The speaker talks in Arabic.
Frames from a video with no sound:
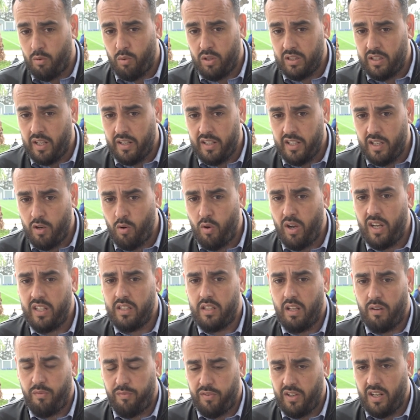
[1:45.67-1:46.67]
الوطنية
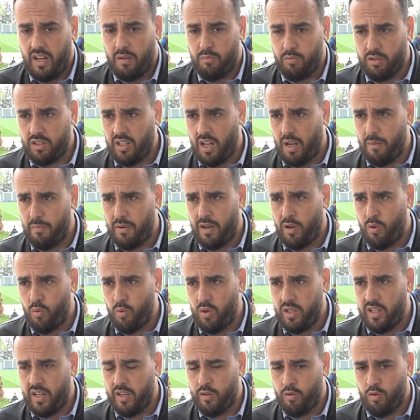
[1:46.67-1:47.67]
وأيضا في المنتخب
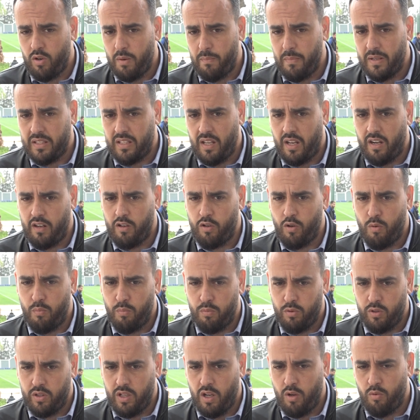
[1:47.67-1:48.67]
الأول لأنه لما ترى
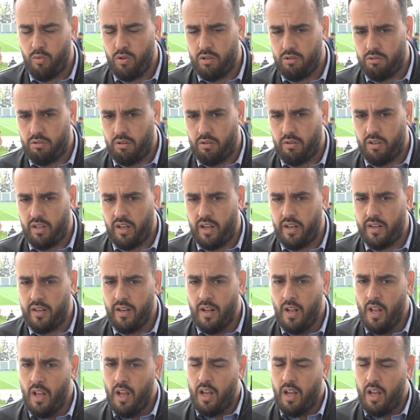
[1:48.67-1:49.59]
اليوم بوداوي زرقان